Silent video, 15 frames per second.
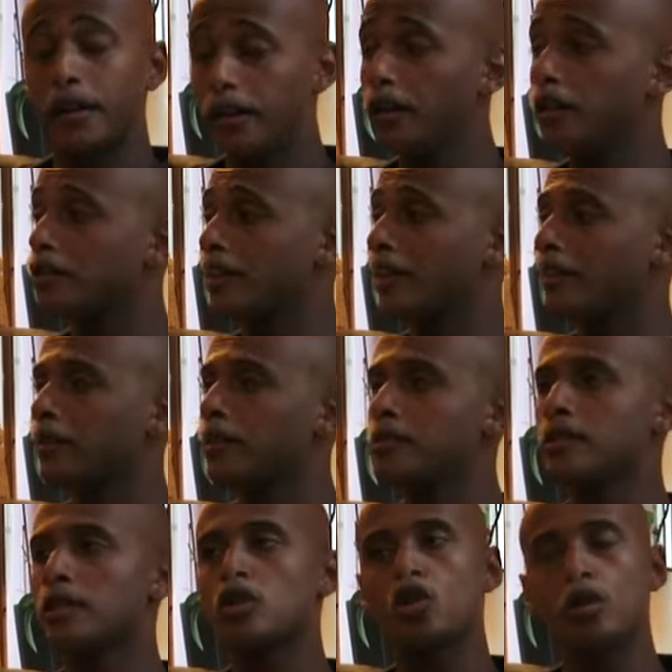Ja, ja, sag
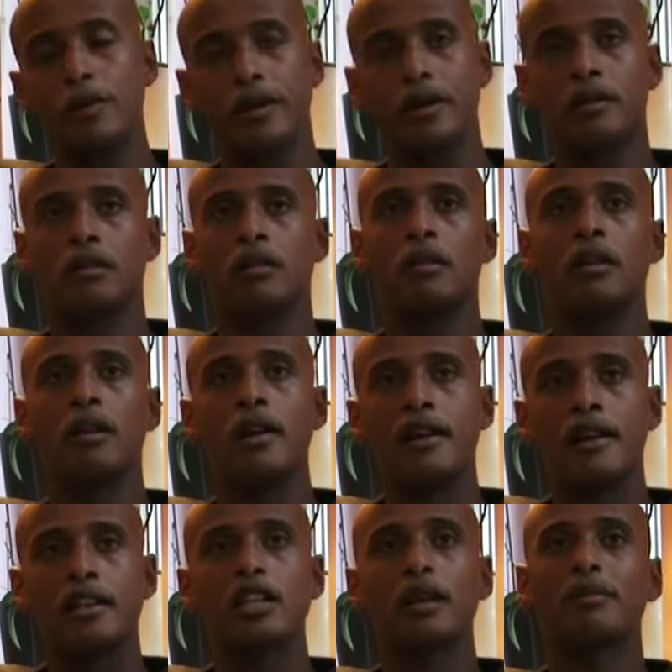das nicht zu mir.
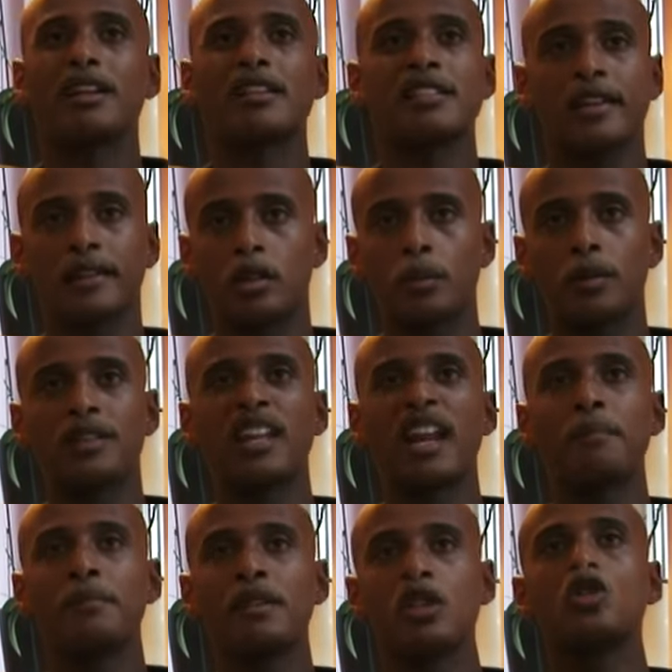Ich habe dir gesagt,
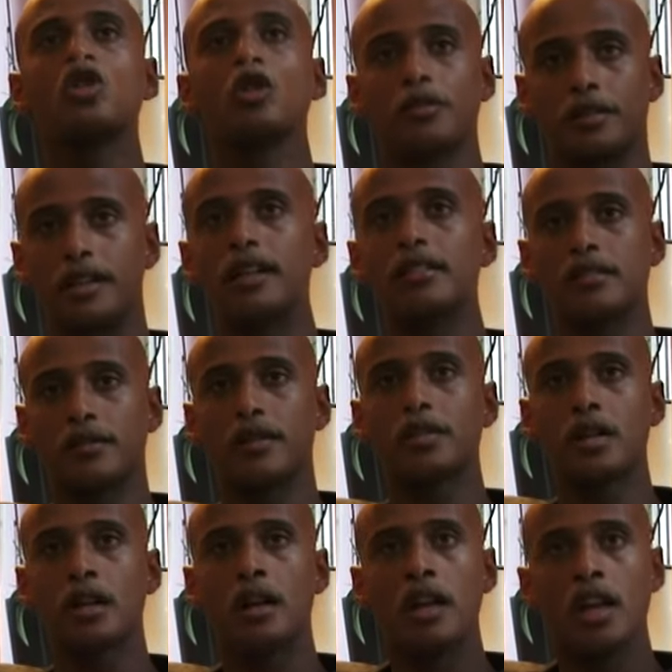übertreib nicht zu krass,
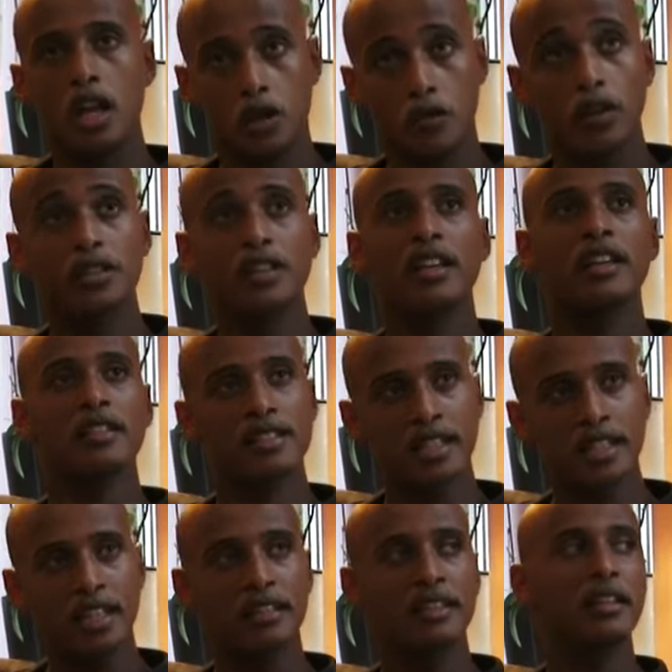weißt Ich wollte dich jetzt
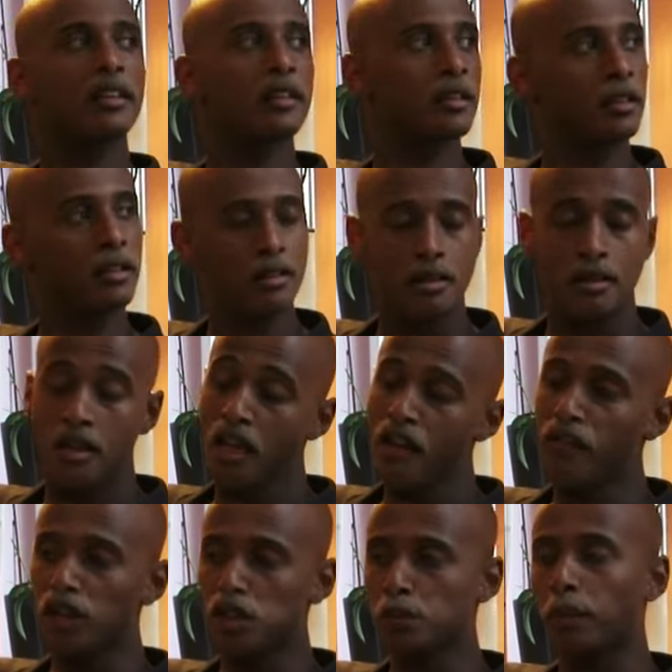gerade nicht
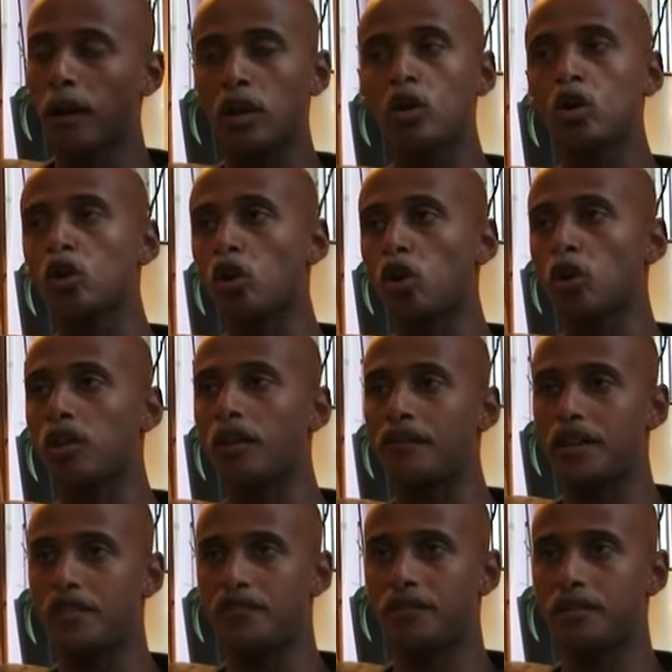fast Balkon
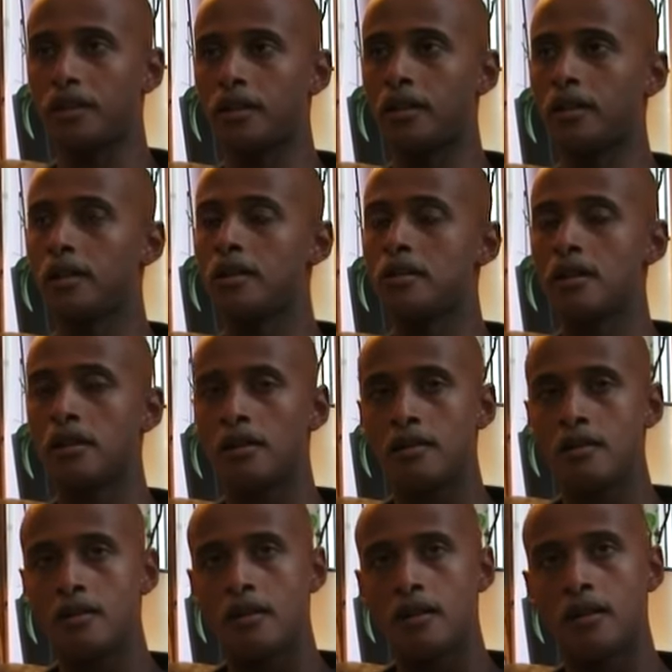runterwerfen.
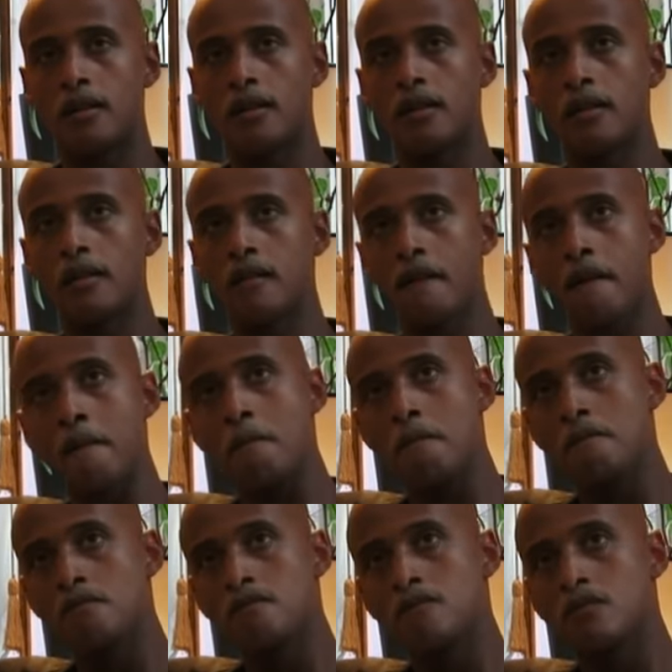Das war,
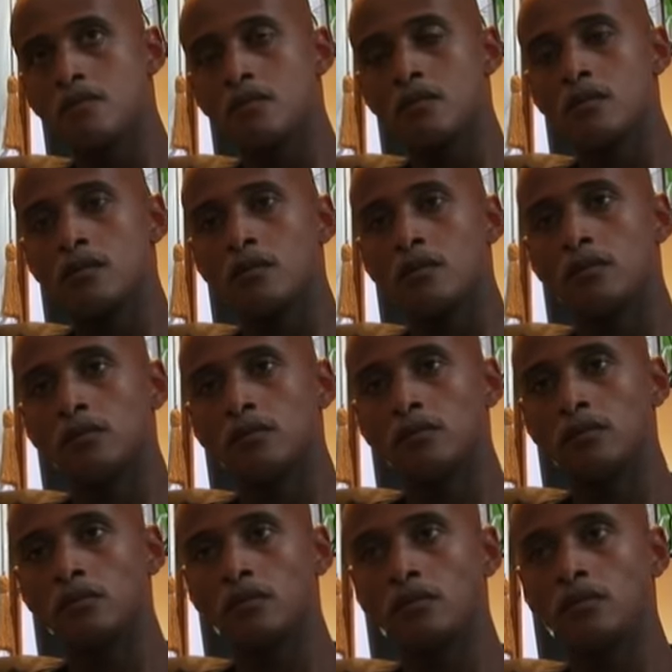ich habe ja extra gesagt, dass
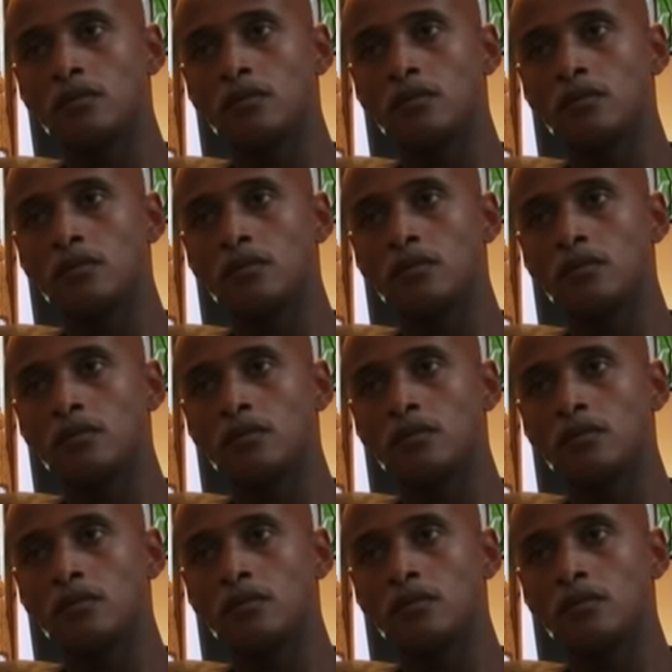nicht.